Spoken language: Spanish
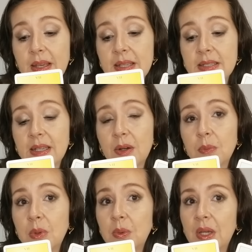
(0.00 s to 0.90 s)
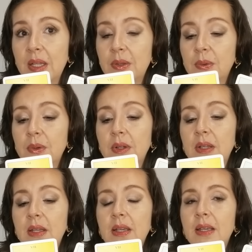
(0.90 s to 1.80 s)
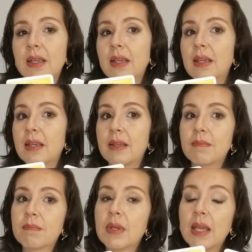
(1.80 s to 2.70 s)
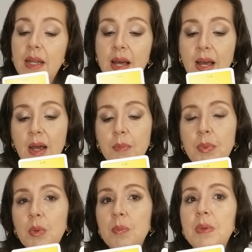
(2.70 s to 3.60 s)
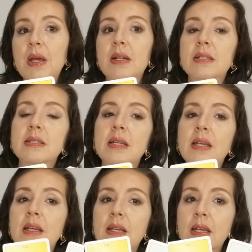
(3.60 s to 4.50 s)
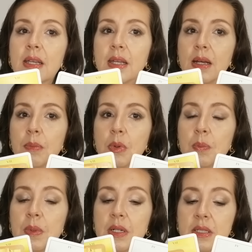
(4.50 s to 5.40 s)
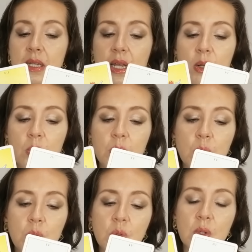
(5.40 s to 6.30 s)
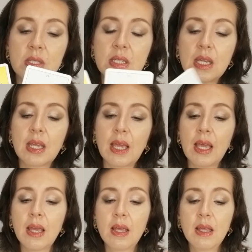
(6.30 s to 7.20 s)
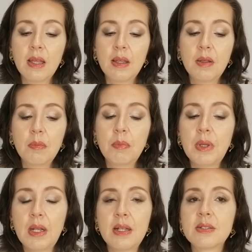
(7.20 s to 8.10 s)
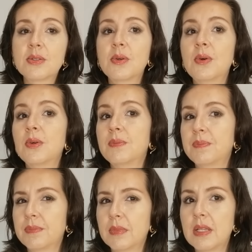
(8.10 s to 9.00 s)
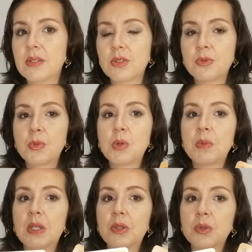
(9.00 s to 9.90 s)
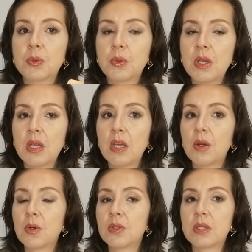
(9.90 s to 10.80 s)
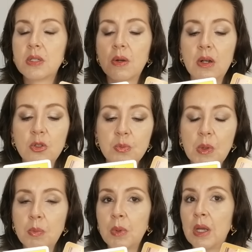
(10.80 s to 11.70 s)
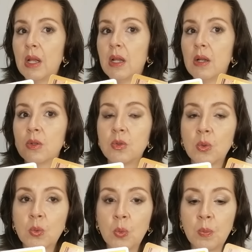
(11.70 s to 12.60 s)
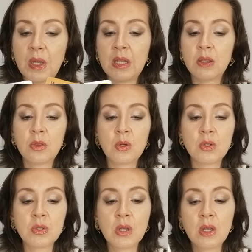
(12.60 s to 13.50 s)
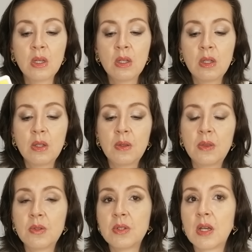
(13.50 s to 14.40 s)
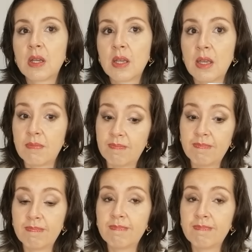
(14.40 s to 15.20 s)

estar viviendo que quiera apropiarse, que quiera apropiarse de lo tuyo. Así que pilas con estos movimientos jurídicos, a llevar los papeles, los documentos, no sea que